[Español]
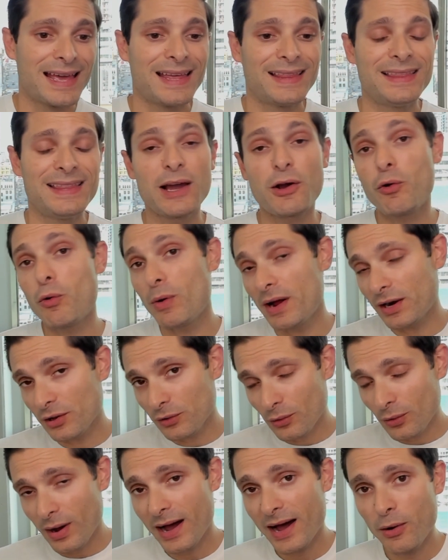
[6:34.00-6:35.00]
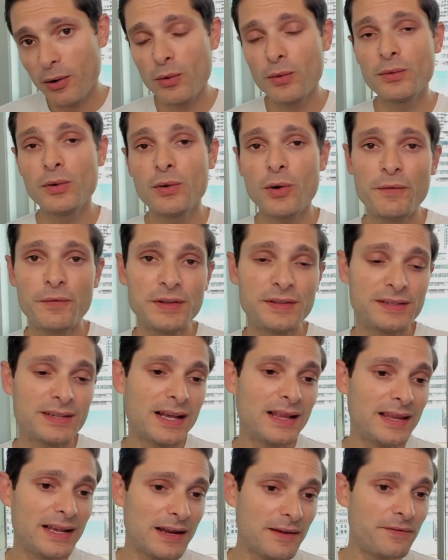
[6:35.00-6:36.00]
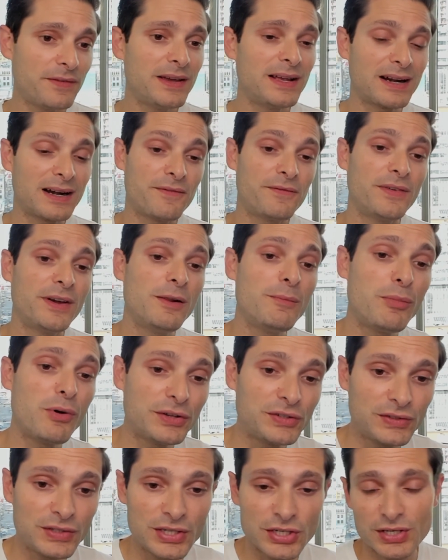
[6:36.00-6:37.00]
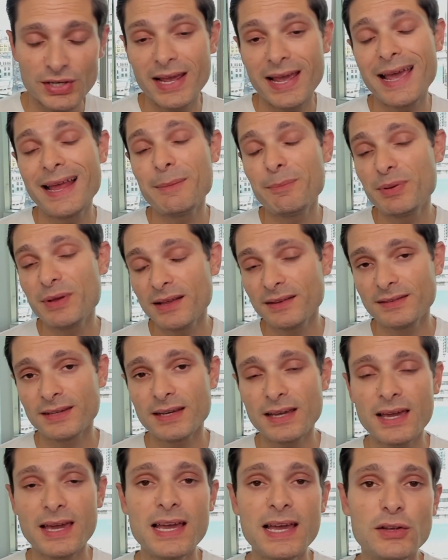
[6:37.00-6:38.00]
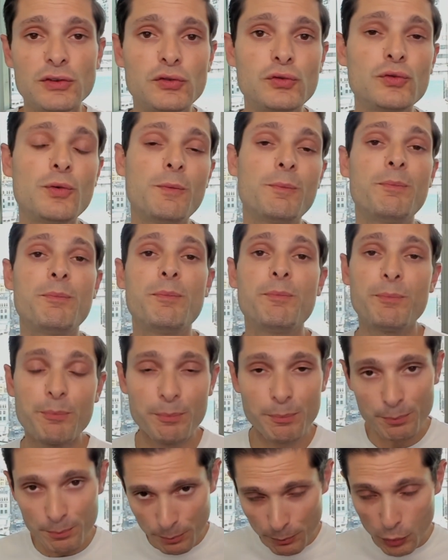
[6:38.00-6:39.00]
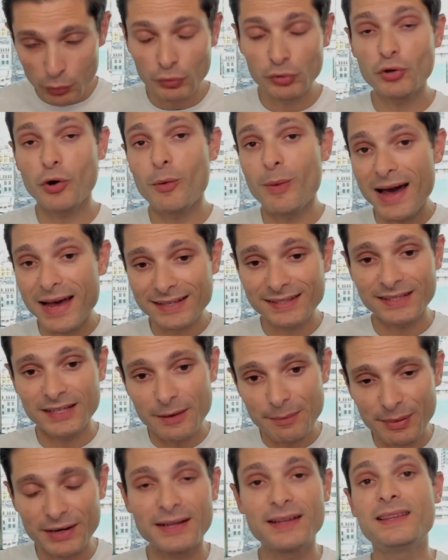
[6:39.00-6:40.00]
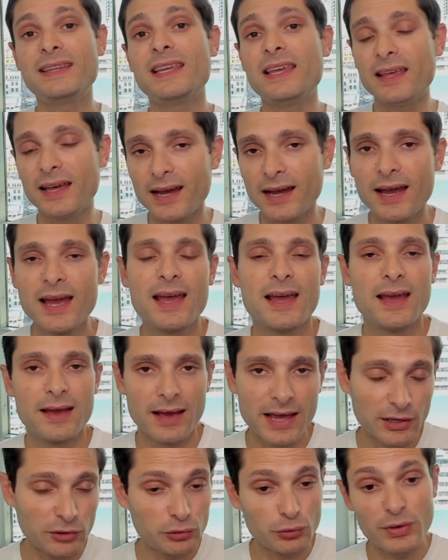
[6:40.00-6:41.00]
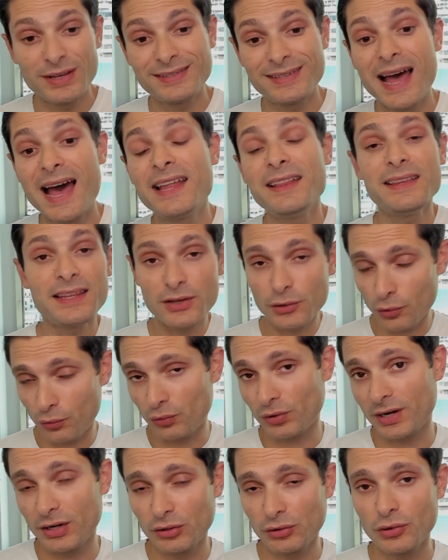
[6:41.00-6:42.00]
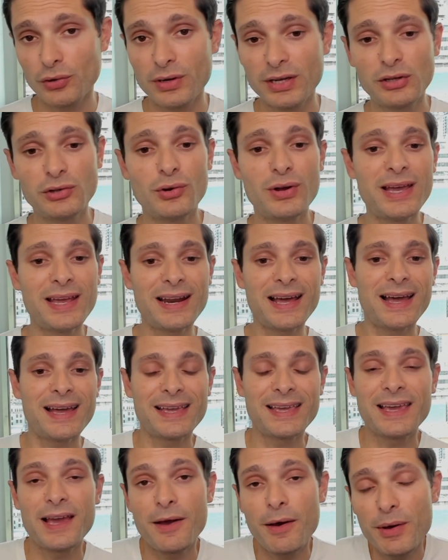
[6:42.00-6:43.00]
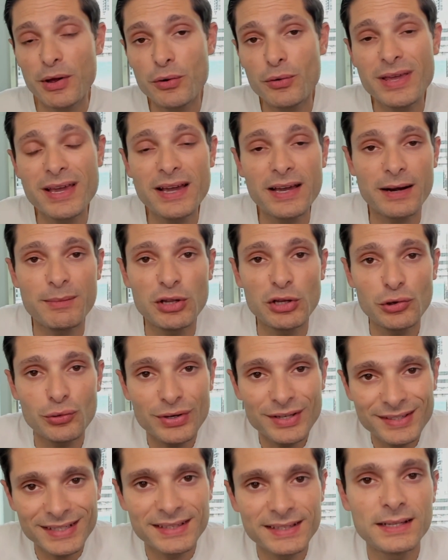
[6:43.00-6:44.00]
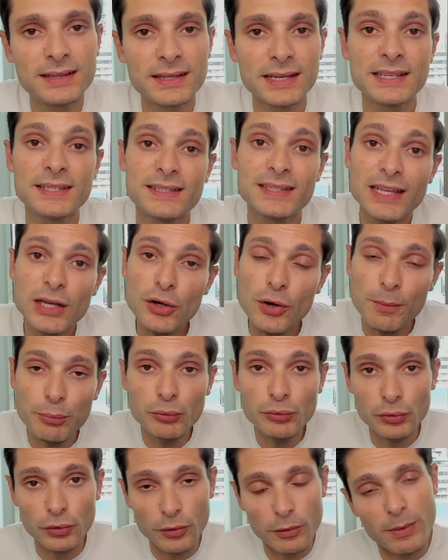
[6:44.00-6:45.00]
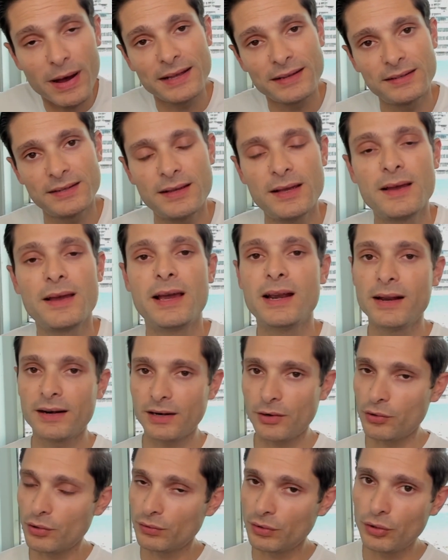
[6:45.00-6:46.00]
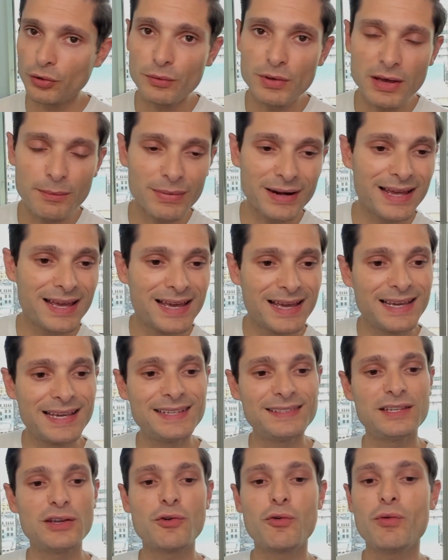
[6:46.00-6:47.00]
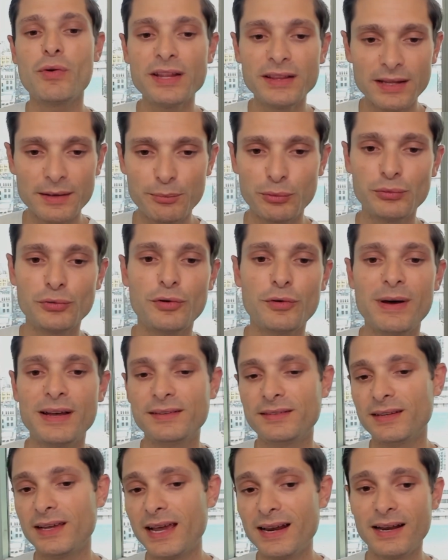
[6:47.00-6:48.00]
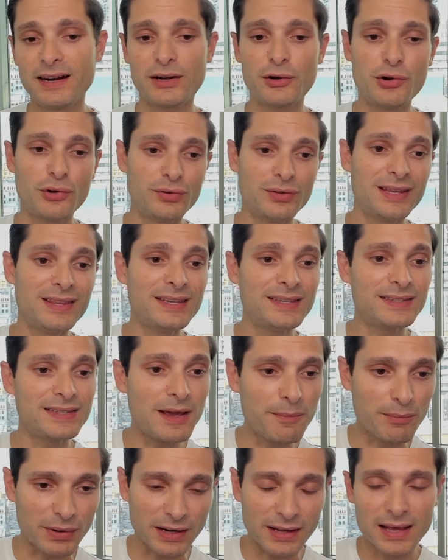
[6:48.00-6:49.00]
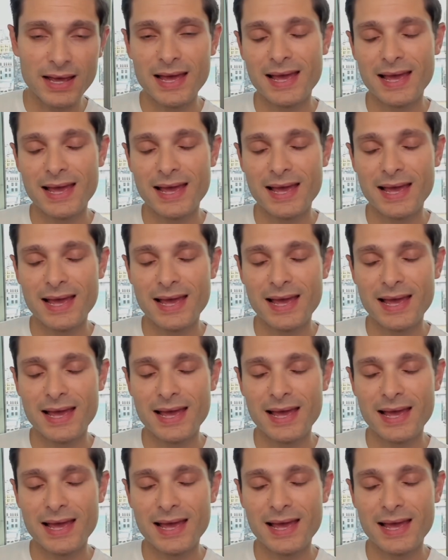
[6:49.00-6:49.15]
De acuerdo a un oficial de la Fed, Rafael Bostich, él piensa que su punto base de partida, esto es antes de que ocurriera todo esto, era que iba a haber un incremento de 75 puntos base en la reunión de noviembre y 50 puntos base en la reunión de diciembre.